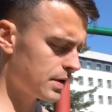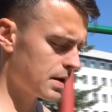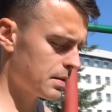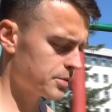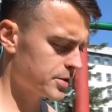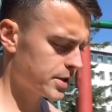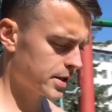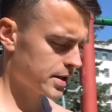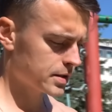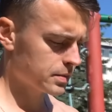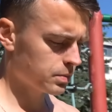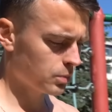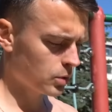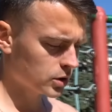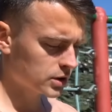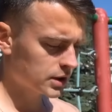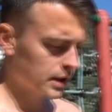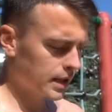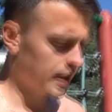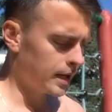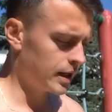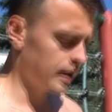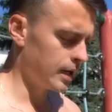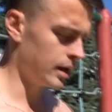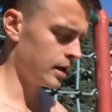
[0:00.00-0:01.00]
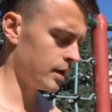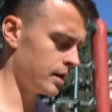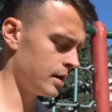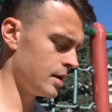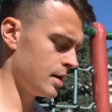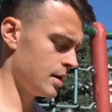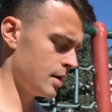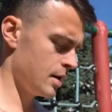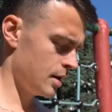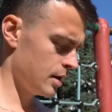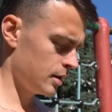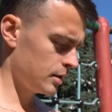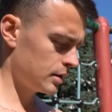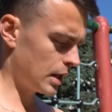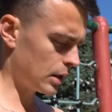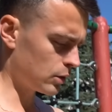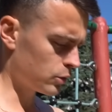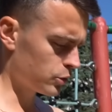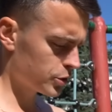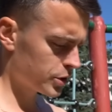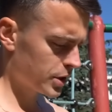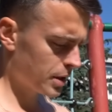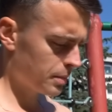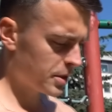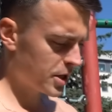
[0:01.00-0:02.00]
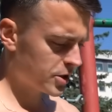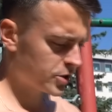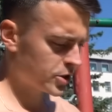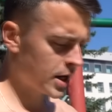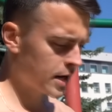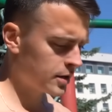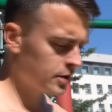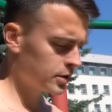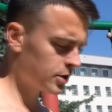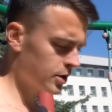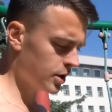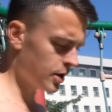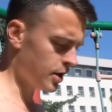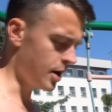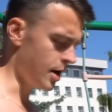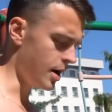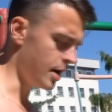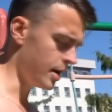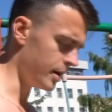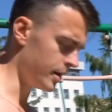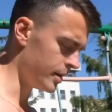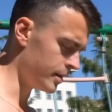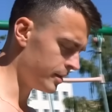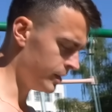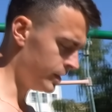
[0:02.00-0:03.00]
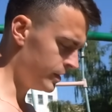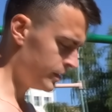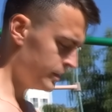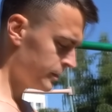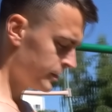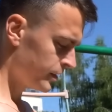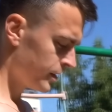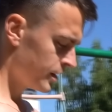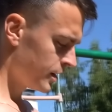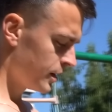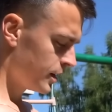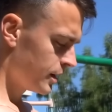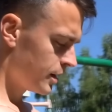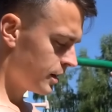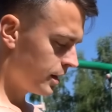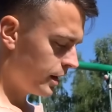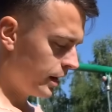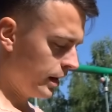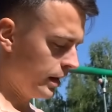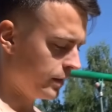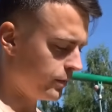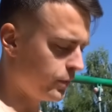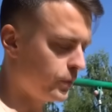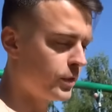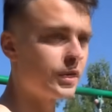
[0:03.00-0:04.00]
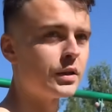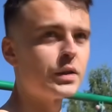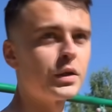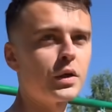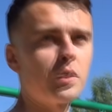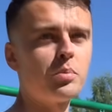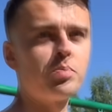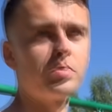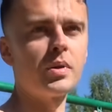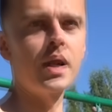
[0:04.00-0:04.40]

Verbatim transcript: wiem, że jest moda na różne mieszanki, ale wolę tego